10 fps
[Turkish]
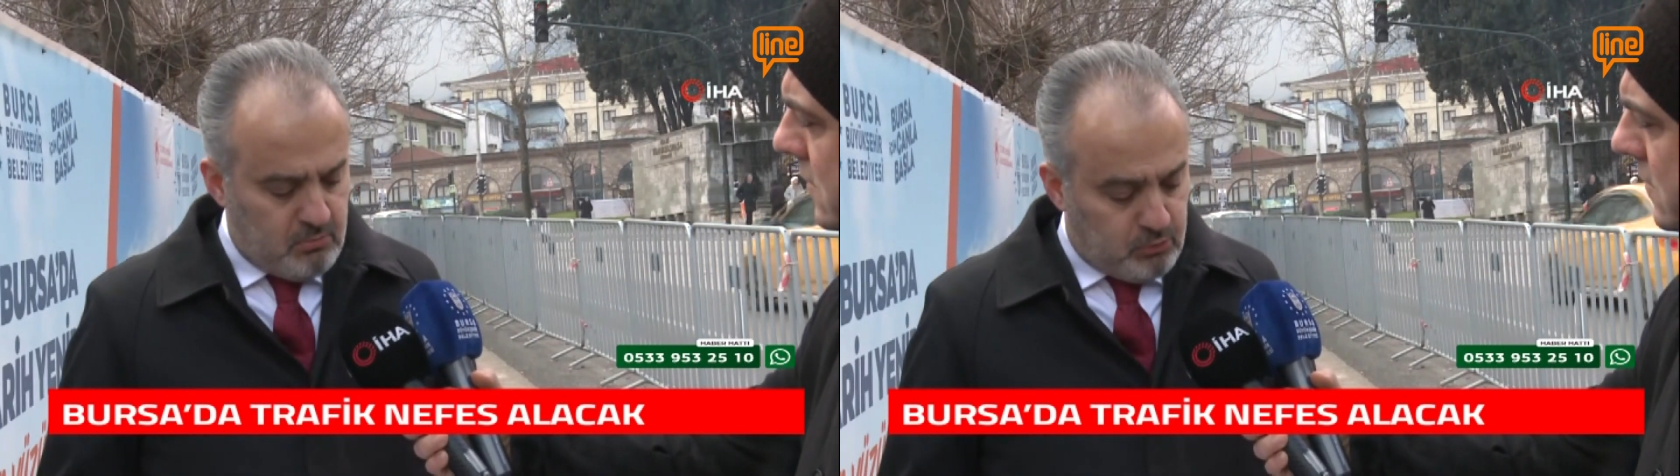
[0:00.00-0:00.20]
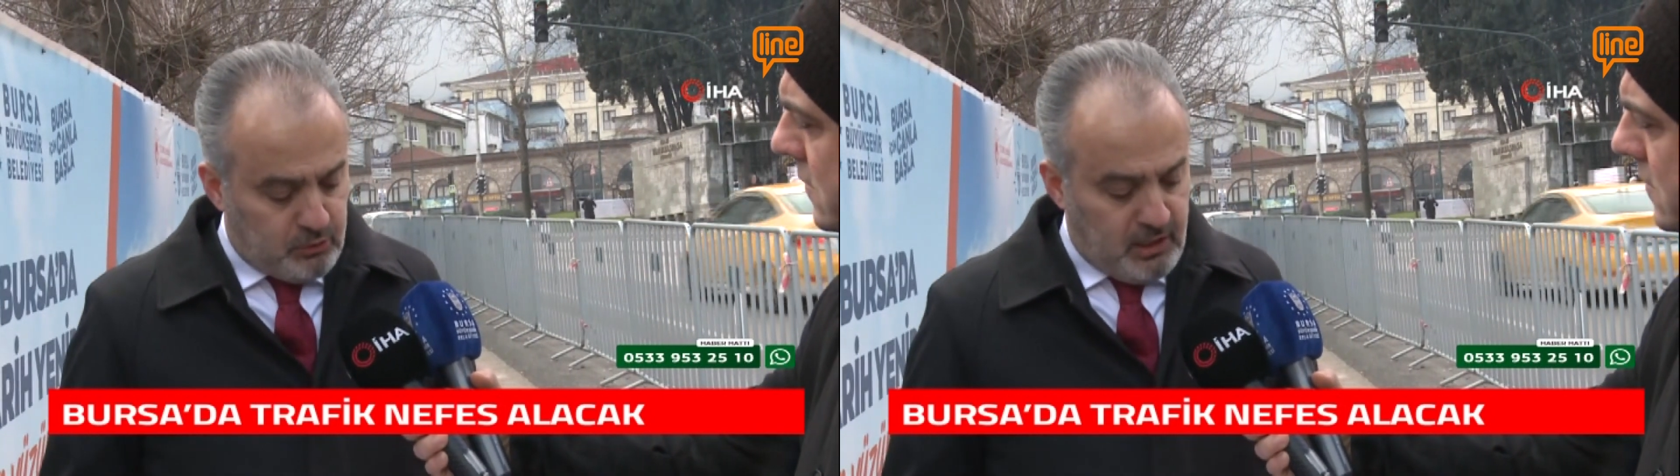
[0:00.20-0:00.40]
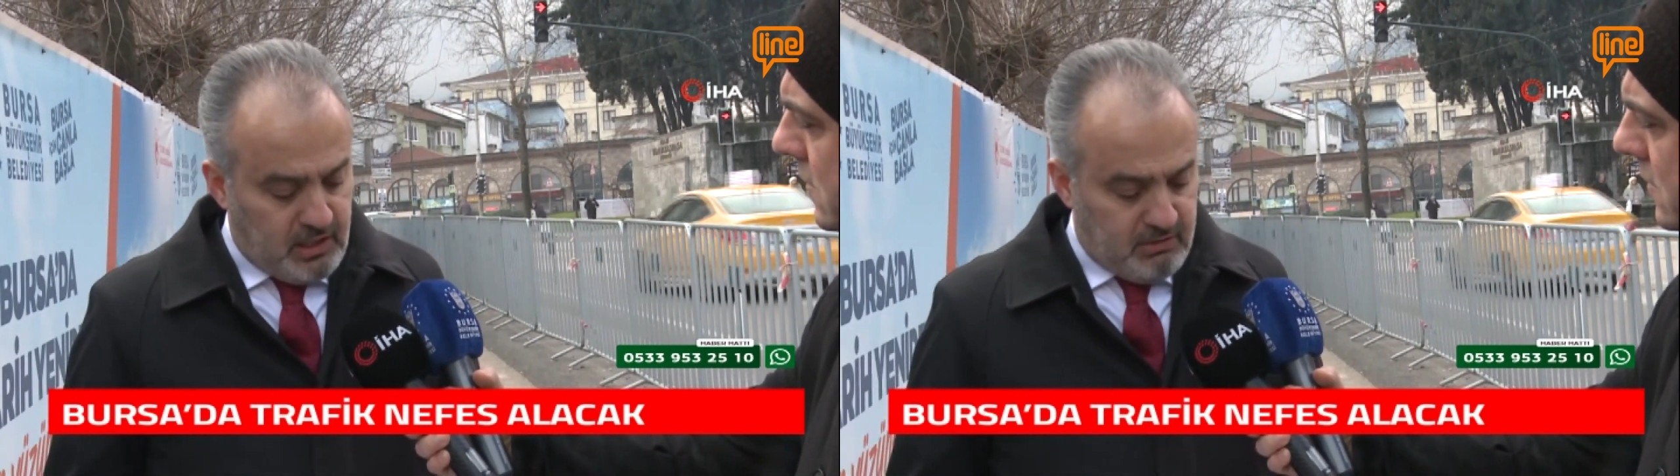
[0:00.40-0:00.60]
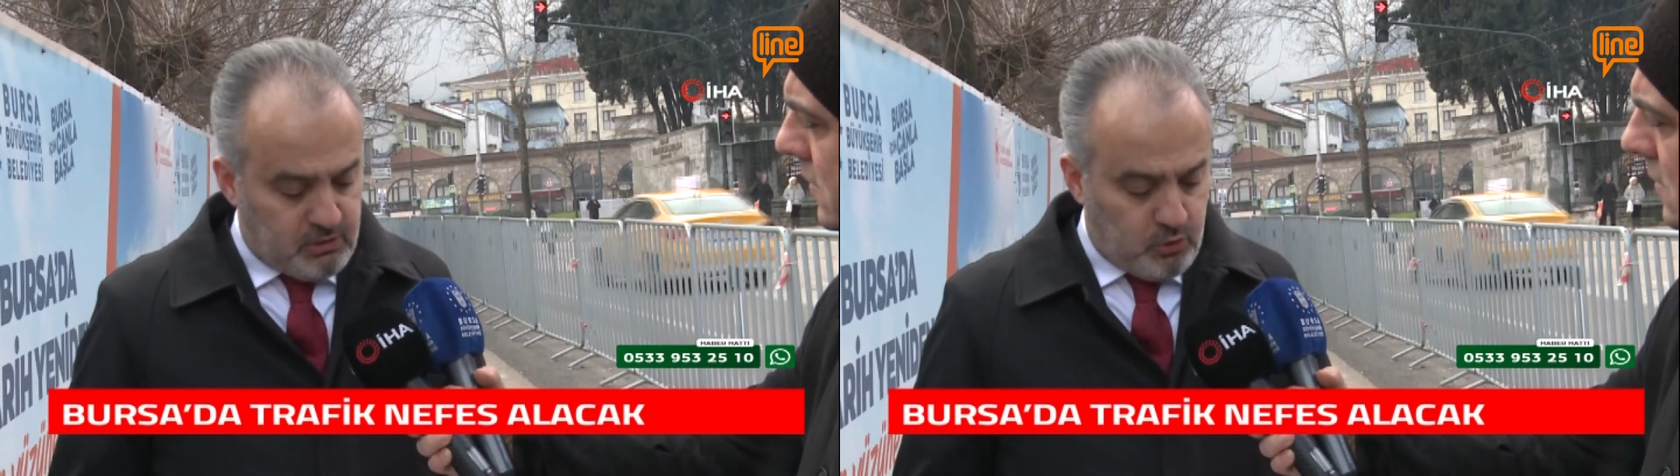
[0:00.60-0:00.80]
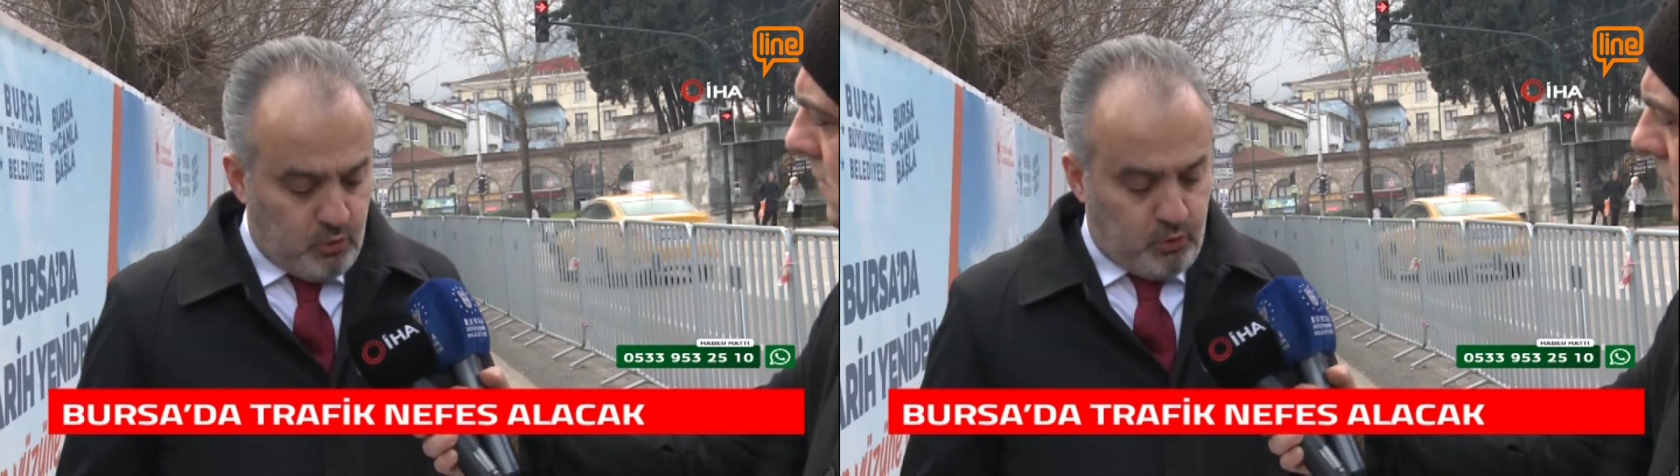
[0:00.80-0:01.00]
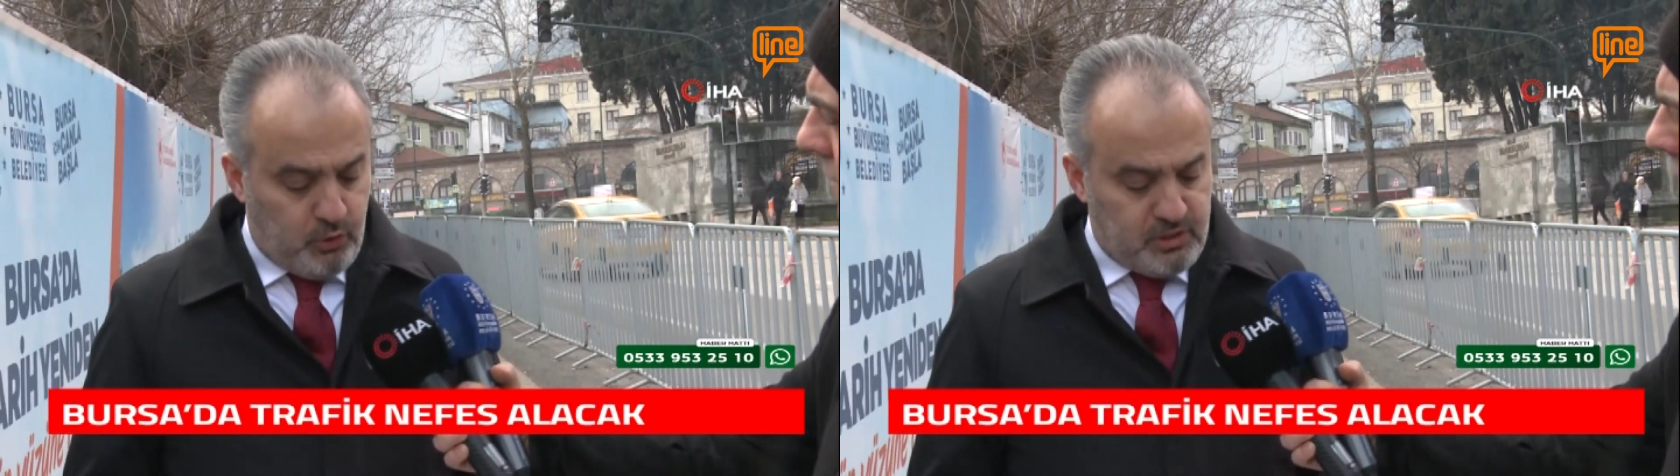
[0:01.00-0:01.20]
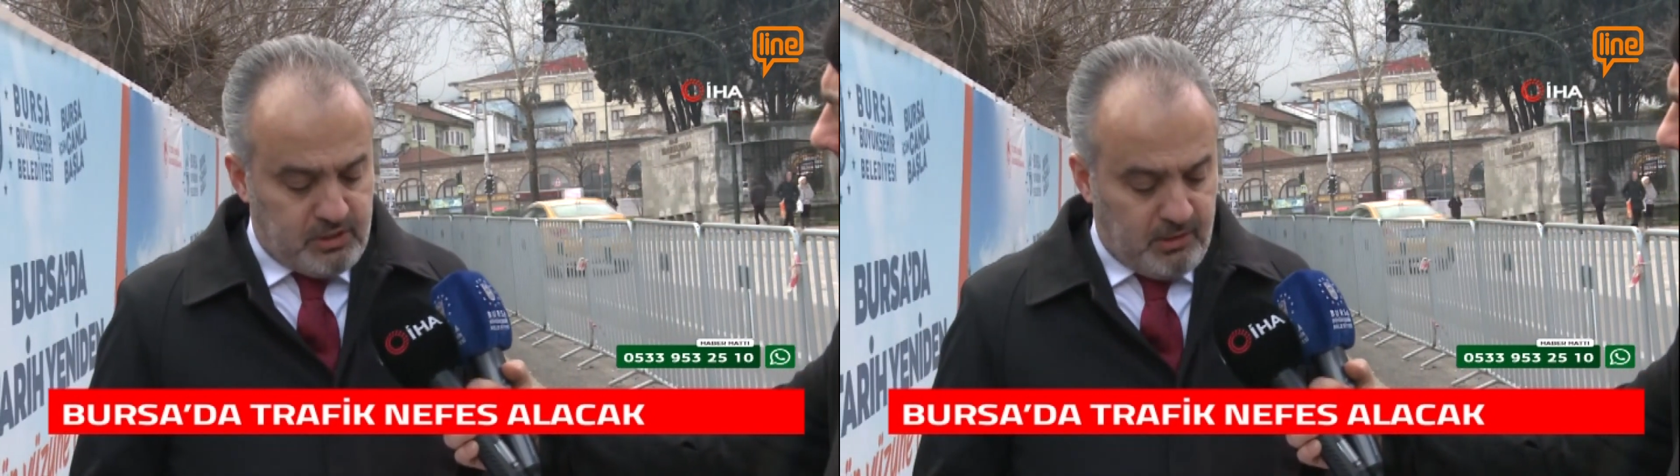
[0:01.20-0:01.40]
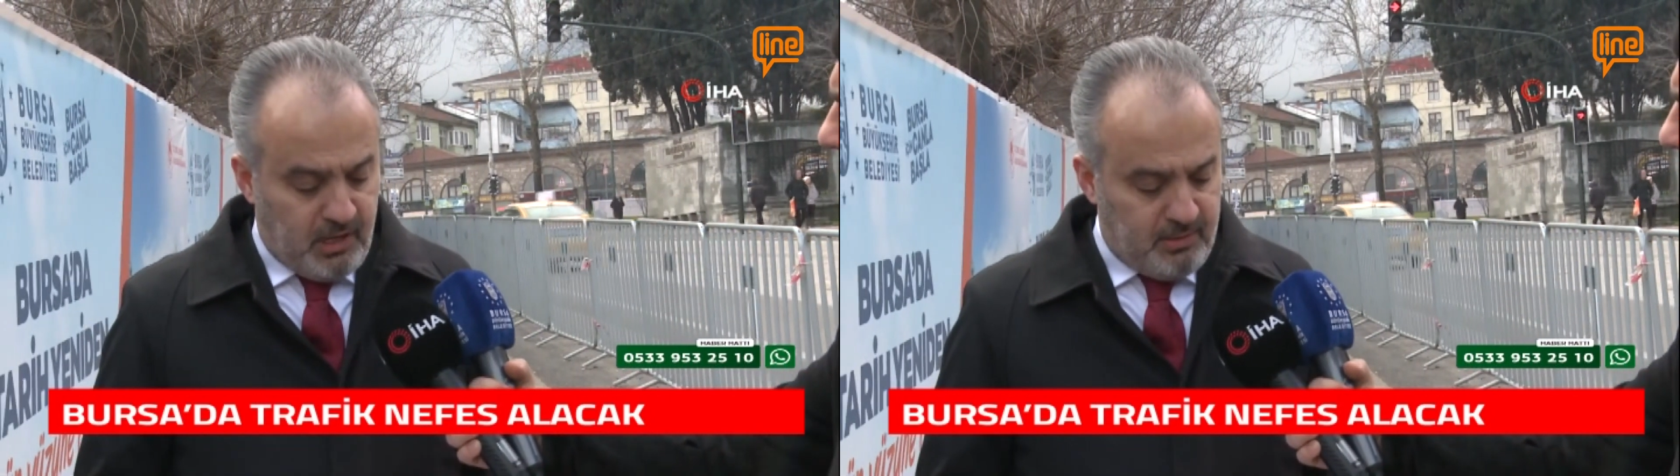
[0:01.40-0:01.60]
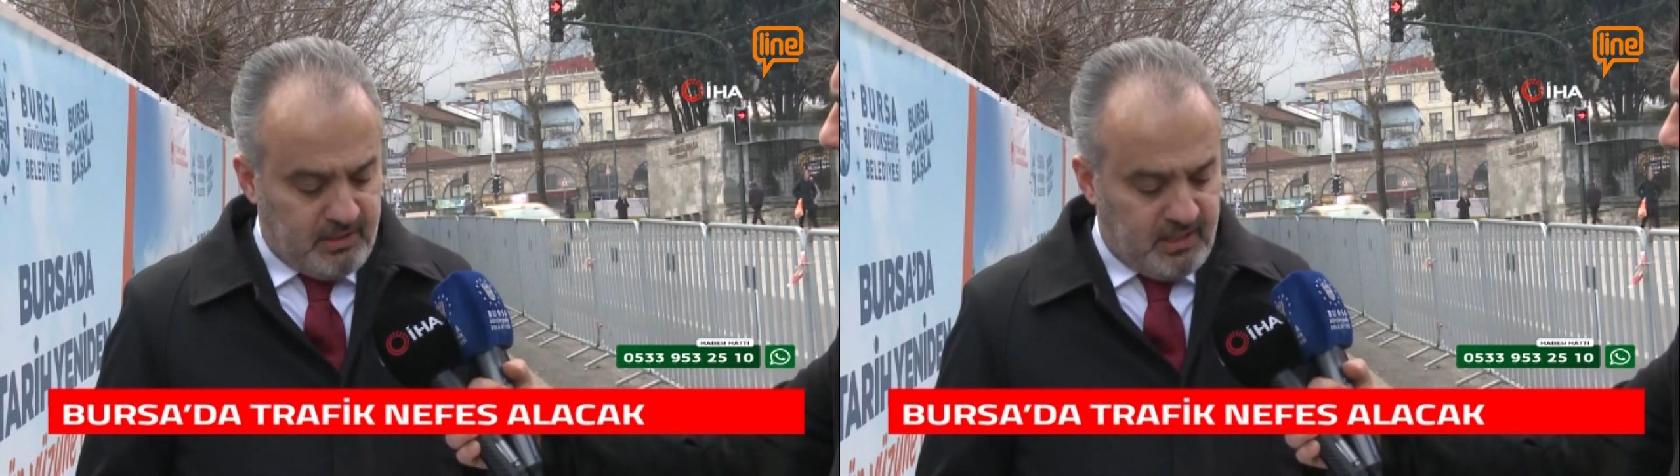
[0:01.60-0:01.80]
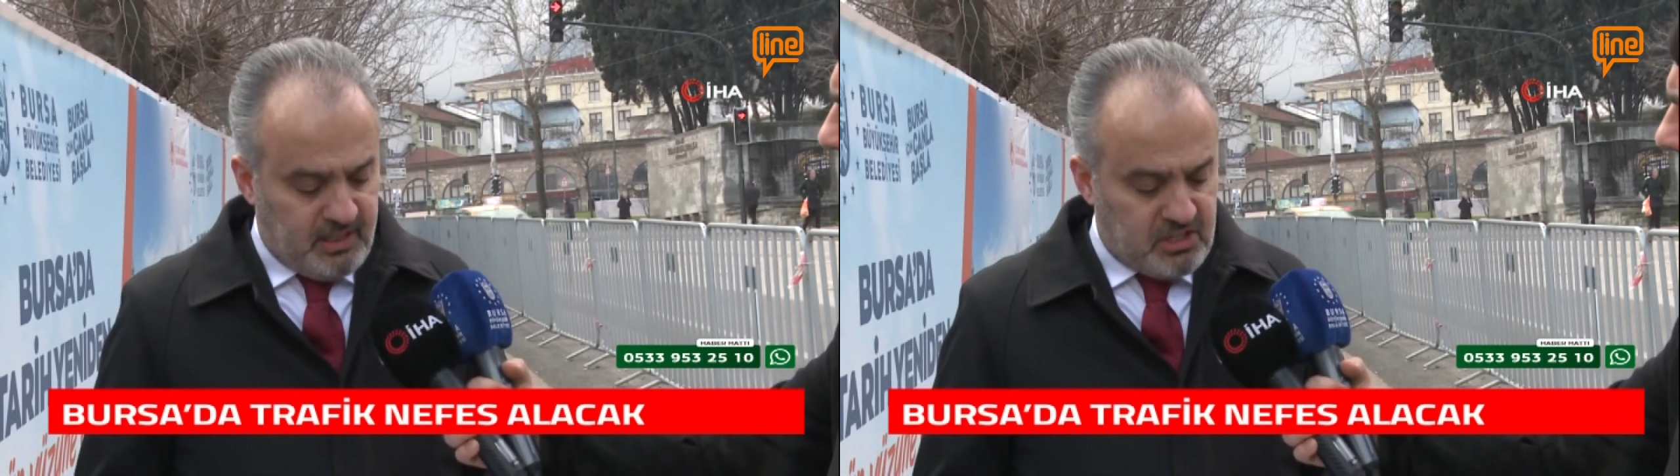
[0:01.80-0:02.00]
Budanya ve Soğukkuyu
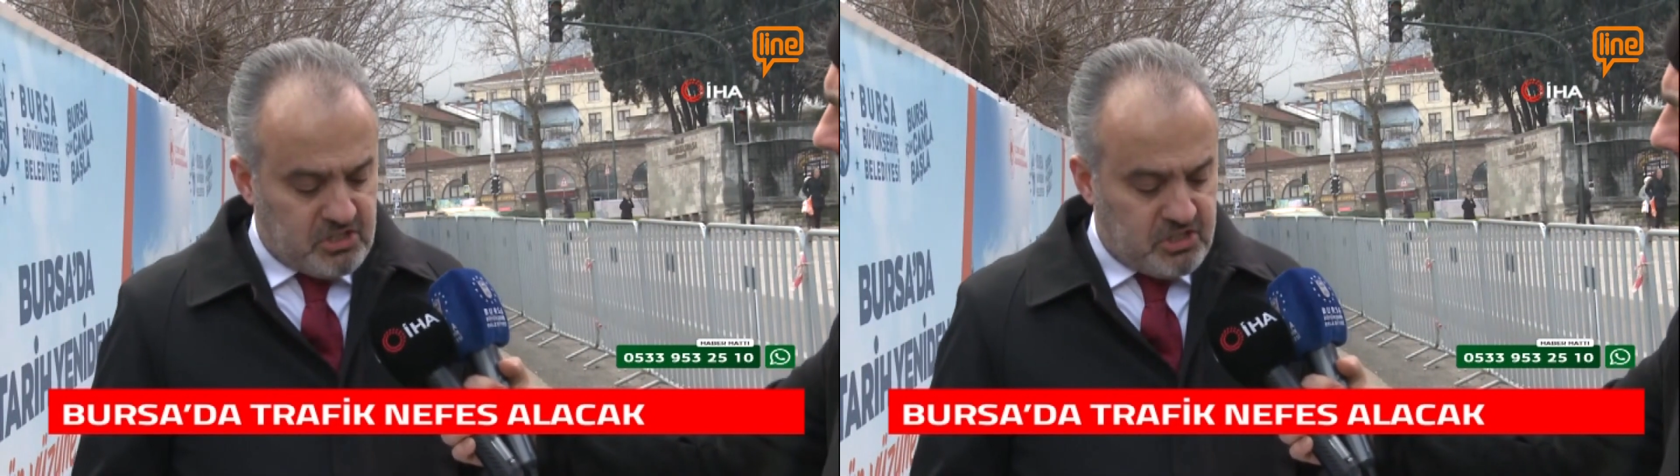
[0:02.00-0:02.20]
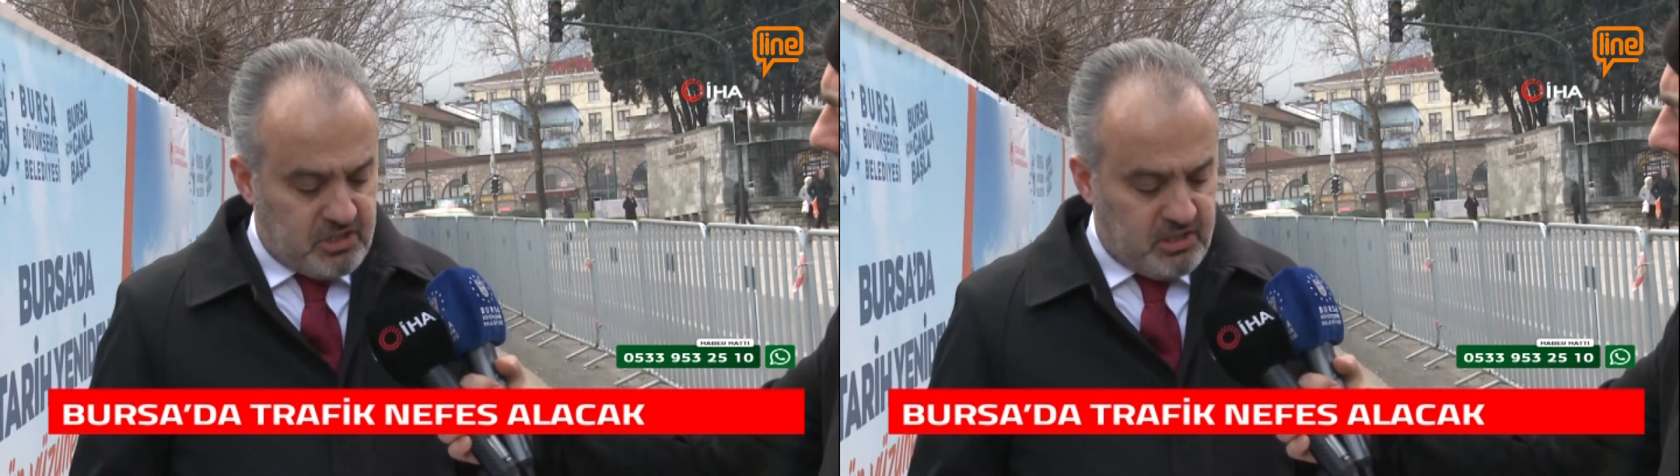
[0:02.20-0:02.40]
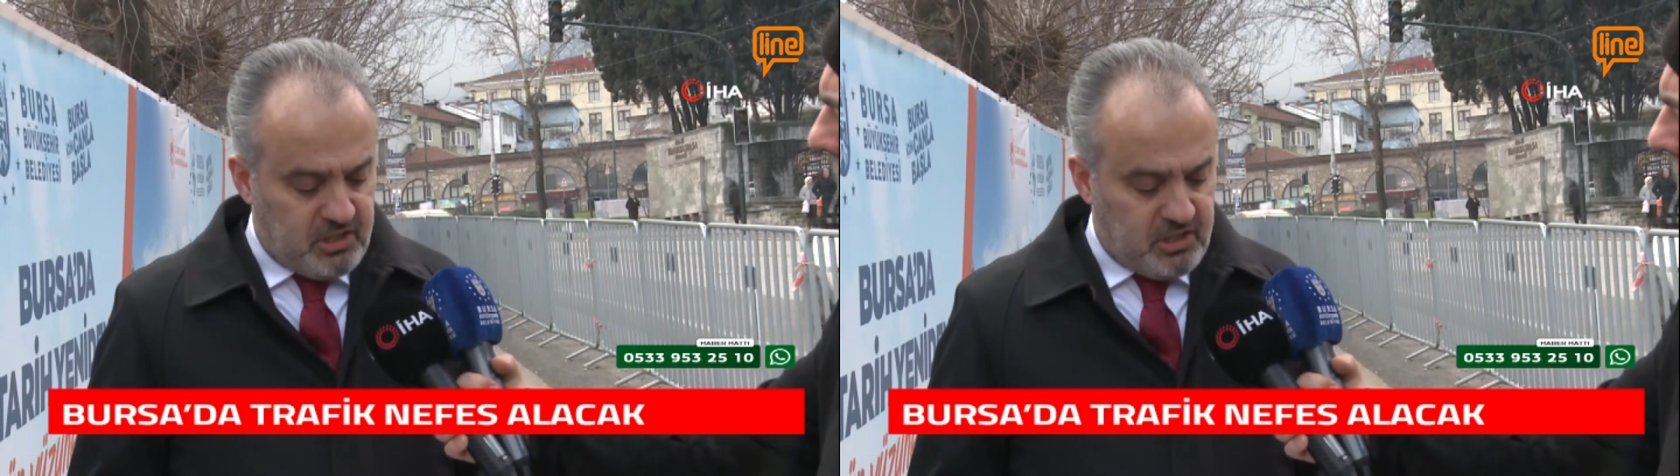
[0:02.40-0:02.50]
istikametlerine geçişi,